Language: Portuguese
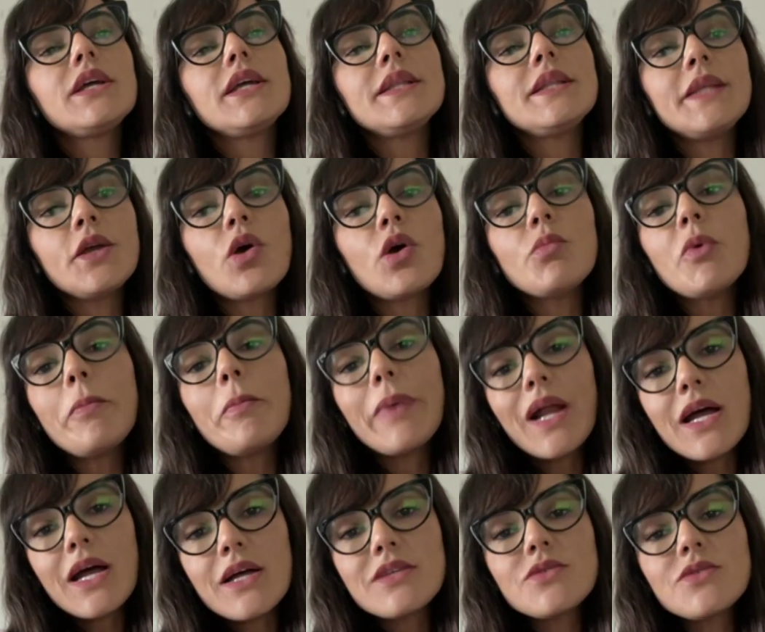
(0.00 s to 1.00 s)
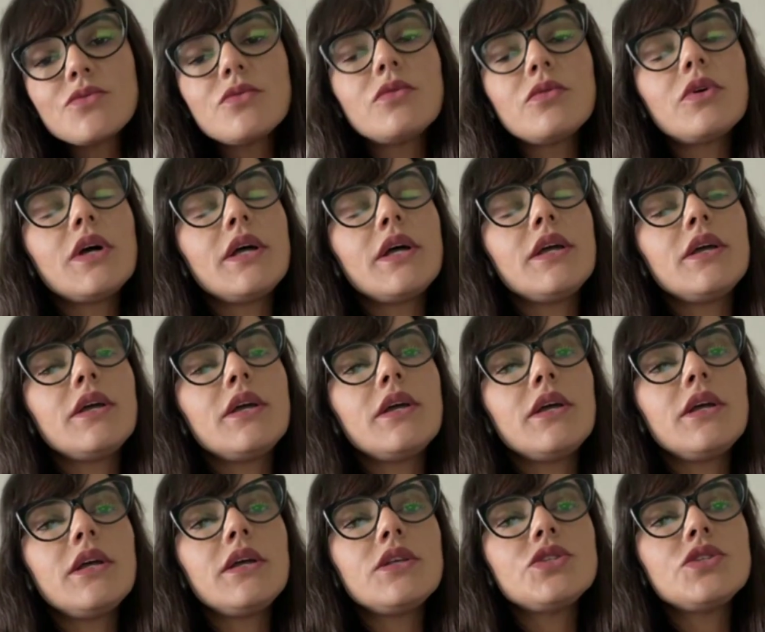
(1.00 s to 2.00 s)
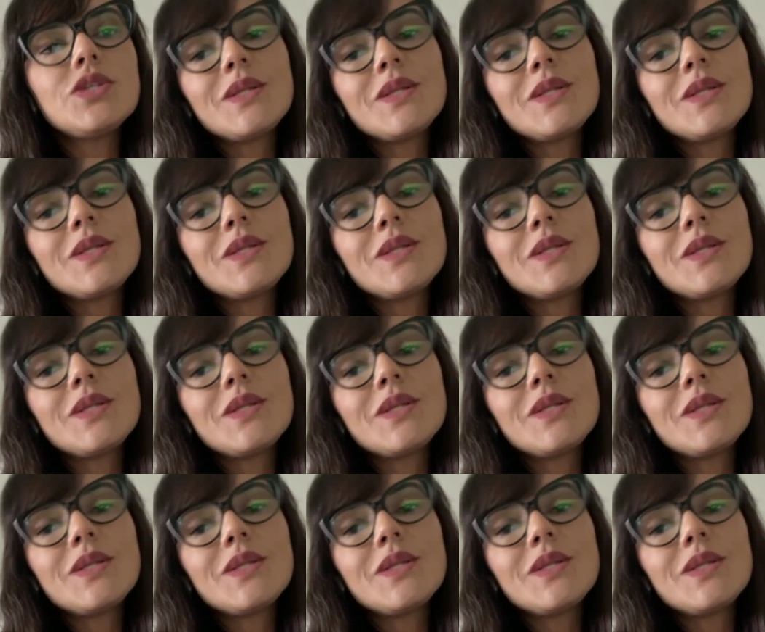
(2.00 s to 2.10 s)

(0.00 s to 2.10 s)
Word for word: que tem como prazo é,